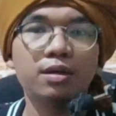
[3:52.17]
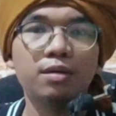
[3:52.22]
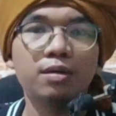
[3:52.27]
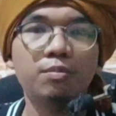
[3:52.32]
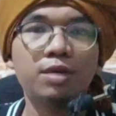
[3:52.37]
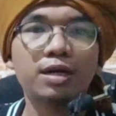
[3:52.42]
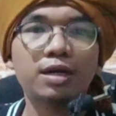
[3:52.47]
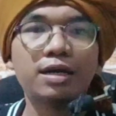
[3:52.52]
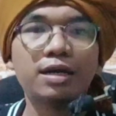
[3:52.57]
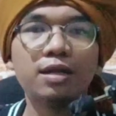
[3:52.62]

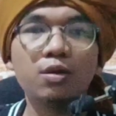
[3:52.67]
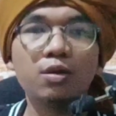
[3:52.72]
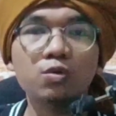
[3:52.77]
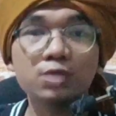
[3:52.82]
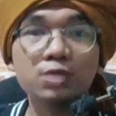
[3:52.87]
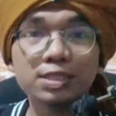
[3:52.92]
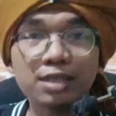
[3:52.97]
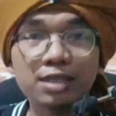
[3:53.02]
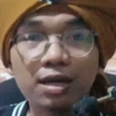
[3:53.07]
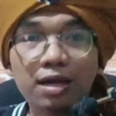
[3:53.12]
Berkat
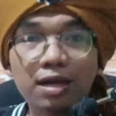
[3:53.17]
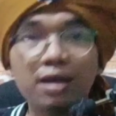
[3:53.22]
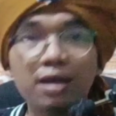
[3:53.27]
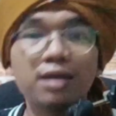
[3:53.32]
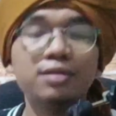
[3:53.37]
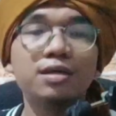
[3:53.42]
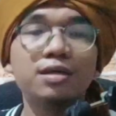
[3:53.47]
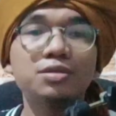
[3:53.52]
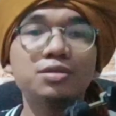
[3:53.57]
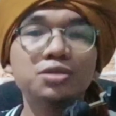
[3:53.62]

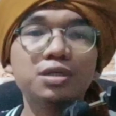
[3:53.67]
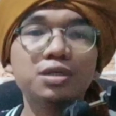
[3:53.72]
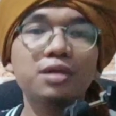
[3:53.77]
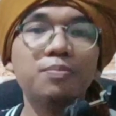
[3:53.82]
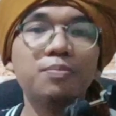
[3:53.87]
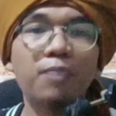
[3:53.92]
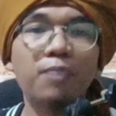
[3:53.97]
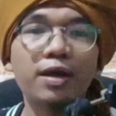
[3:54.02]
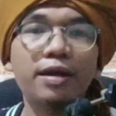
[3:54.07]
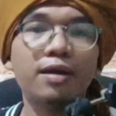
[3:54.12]
usaha dan
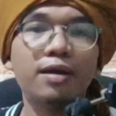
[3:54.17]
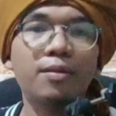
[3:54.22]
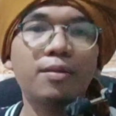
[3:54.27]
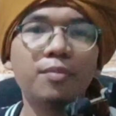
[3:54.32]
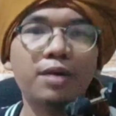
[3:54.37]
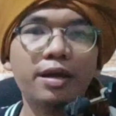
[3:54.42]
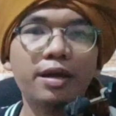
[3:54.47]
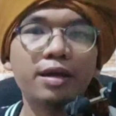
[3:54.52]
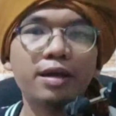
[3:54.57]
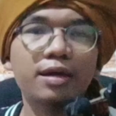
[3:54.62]
jerih payah
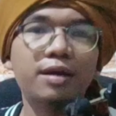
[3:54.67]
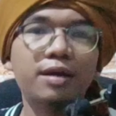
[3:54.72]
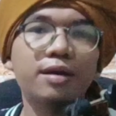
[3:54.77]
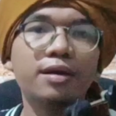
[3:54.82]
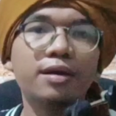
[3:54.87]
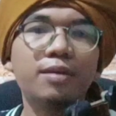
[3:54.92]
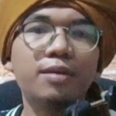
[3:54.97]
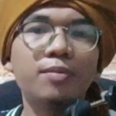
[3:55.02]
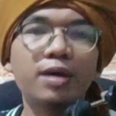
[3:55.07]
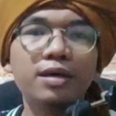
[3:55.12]

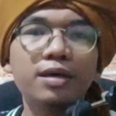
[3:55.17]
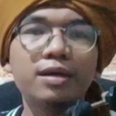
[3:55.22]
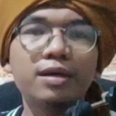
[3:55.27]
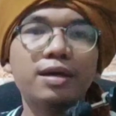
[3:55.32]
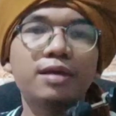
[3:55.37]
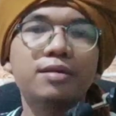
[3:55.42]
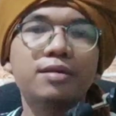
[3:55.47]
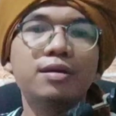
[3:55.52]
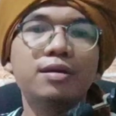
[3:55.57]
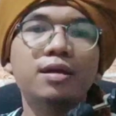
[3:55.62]
mereka
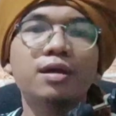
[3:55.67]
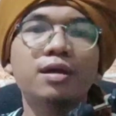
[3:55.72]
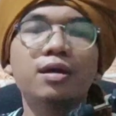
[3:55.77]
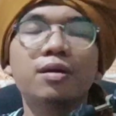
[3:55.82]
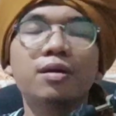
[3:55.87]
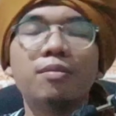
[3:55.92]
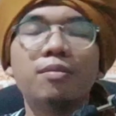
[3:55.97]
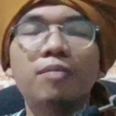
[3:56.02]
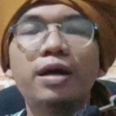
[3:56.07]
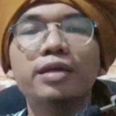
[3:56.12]
kebaikan
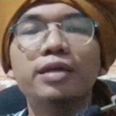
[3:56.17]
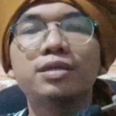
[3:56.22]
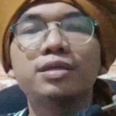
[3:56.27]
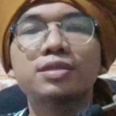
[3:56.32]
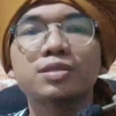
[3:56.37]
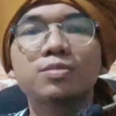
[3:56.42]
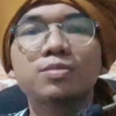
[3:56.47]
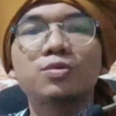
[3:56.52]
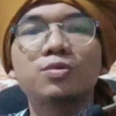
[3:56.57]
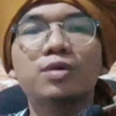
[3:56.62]
bagi
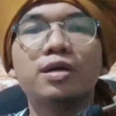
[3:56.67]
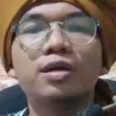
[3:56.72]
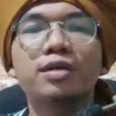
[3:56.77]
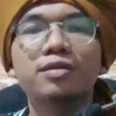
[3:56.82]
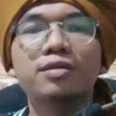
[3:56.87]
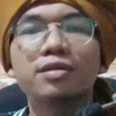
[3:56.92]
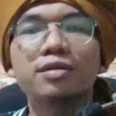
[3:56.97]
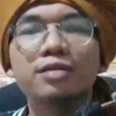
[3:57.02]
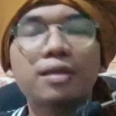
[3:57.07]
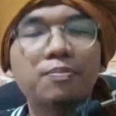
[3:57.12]

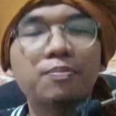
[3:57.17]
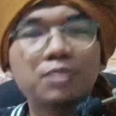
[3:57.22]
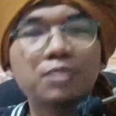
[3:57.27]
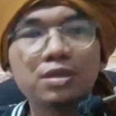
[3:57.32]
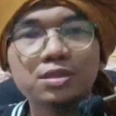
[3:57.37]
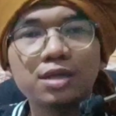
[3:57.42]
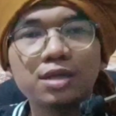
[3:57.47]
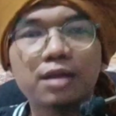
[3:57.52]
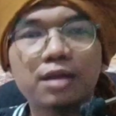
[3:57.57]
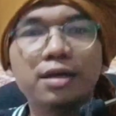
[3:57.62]
semua tetap
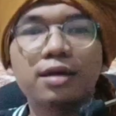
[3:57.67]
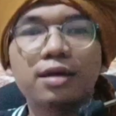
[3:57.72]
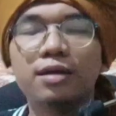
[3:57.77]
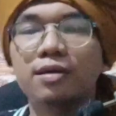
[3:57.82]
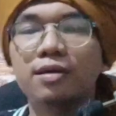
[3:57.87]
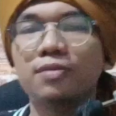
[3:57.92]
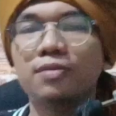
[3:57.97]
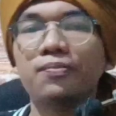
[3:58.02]
terjaga.